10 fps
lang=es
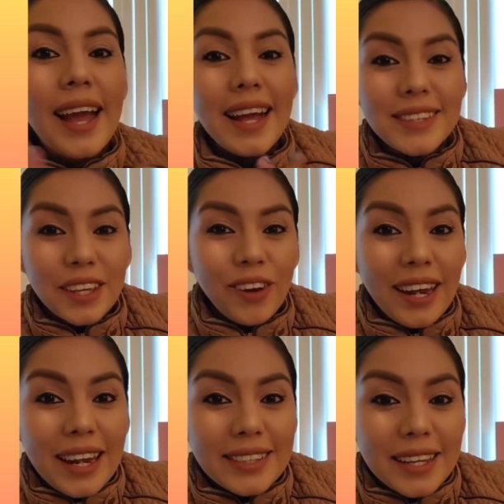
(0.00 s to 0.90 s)
Así que
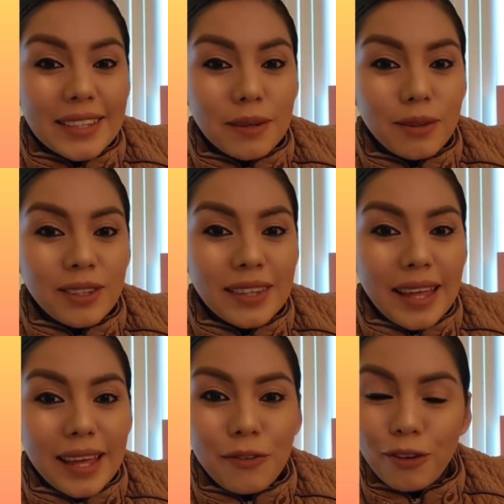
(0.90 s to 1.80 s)
ojalá les haya servido
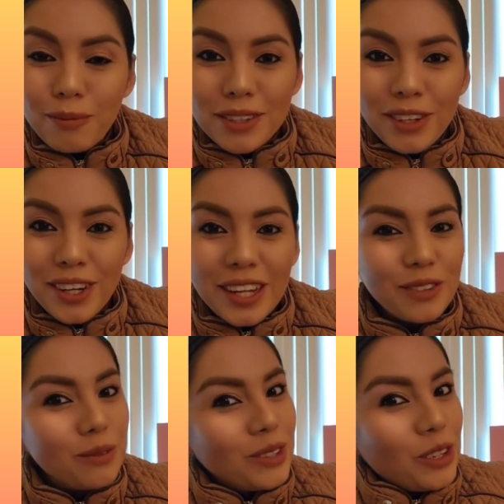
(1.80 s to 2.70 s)
esta información y nos
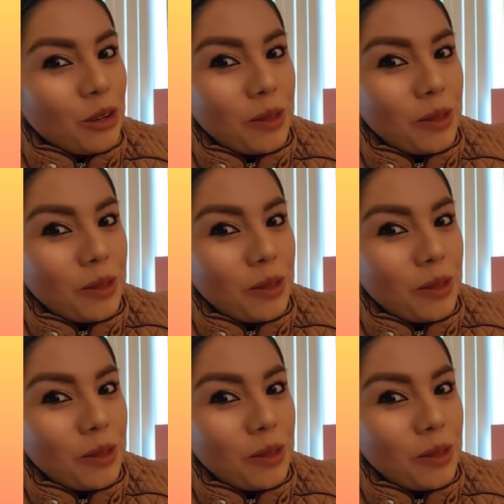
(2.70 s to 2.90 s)
vemos en otro